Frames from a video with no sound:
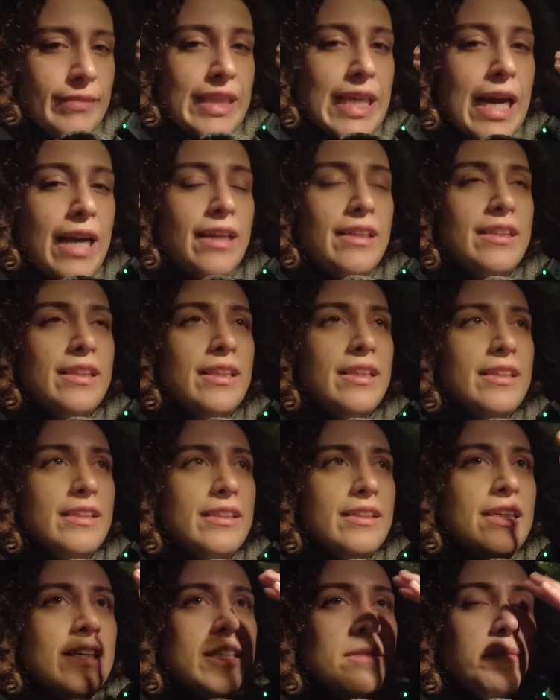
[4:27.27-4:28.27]
Yani
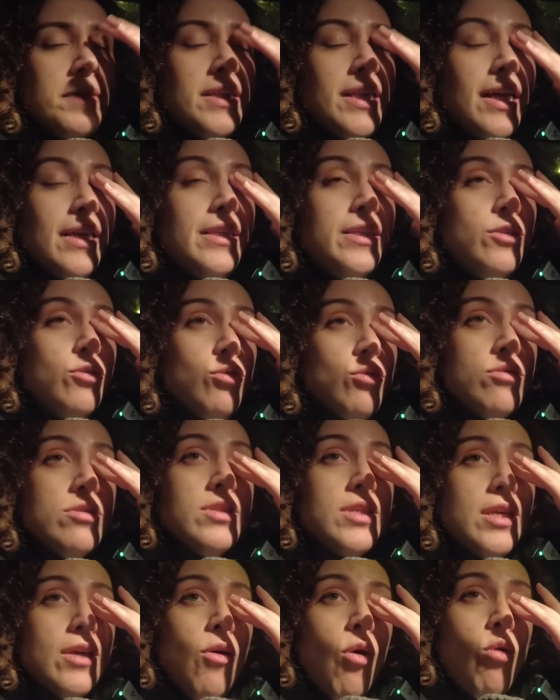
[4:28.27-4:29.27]
gitmeden yiyoruz
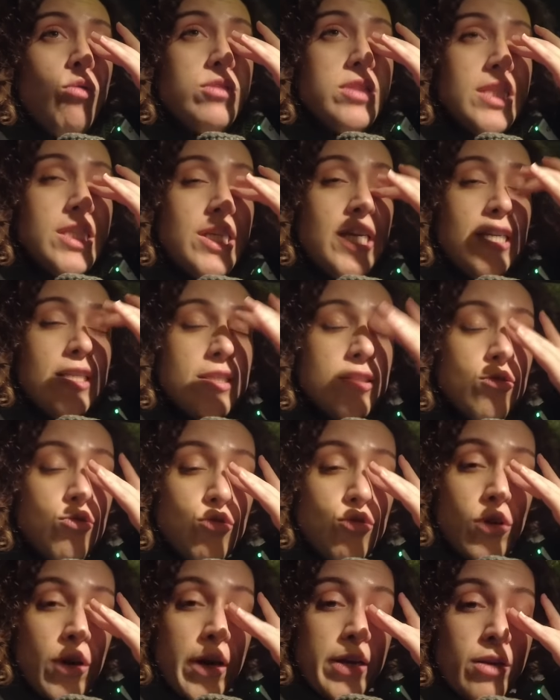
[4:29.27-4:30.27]
ki özleyeceğiz
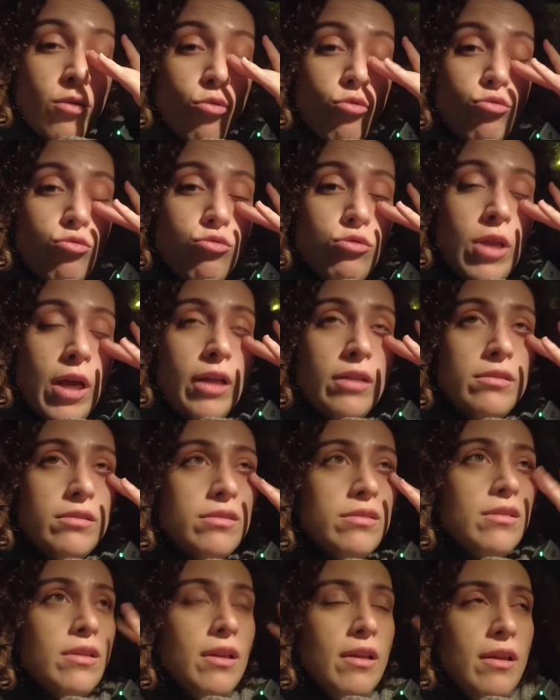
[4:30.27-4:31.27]
çünkü hani o yüzden.
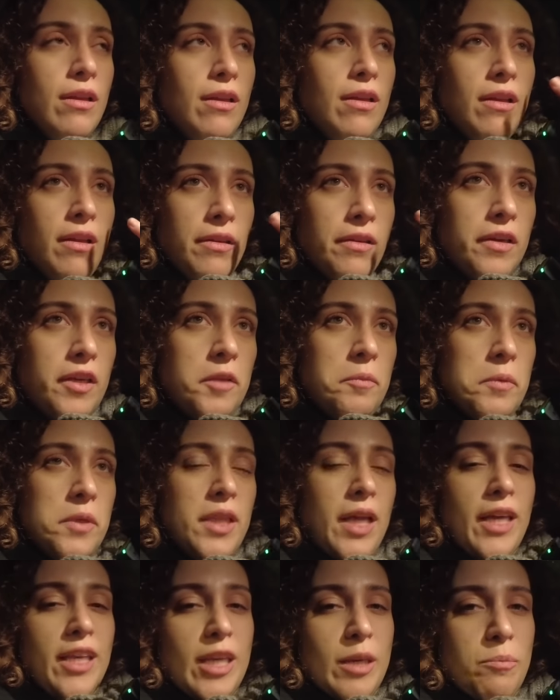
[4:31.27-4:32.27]

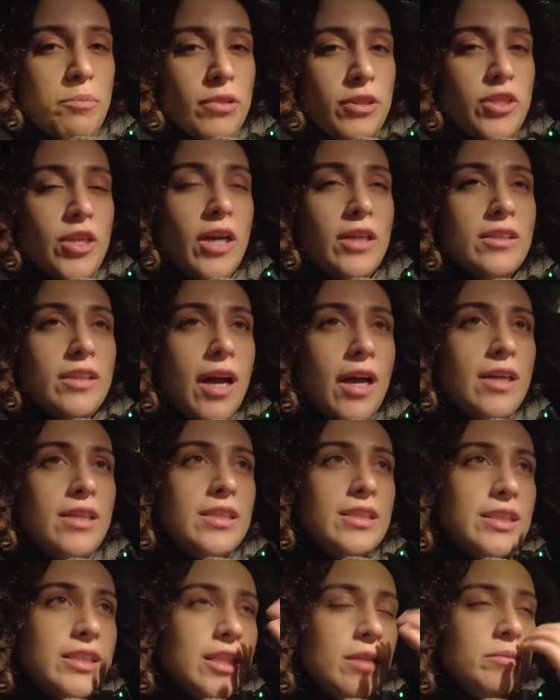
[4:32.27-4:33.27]
Gitmeden yapılacaklar
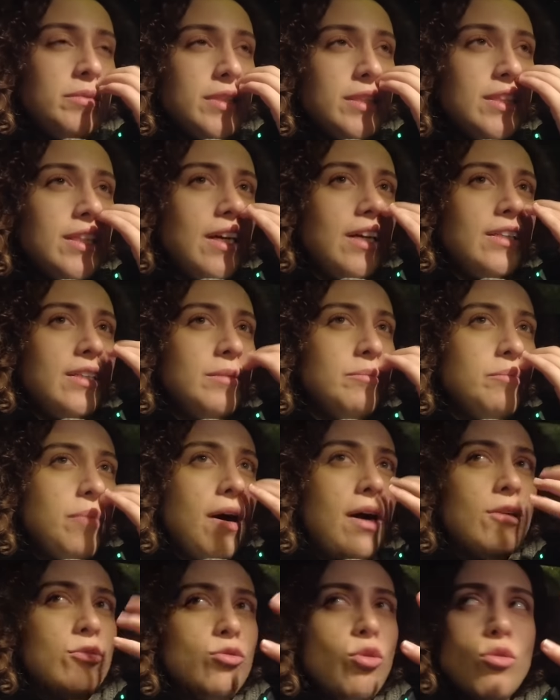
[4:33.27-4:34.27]
listemizde hani
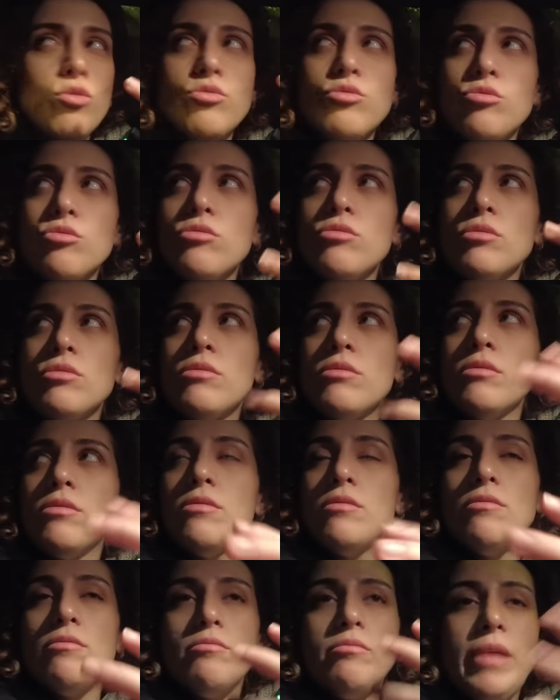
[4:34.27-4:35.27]
Bartos
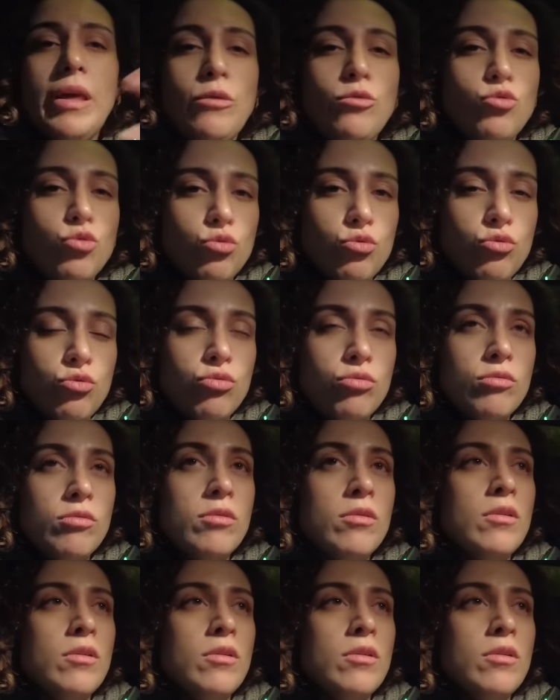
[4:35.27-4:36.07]
mevcut.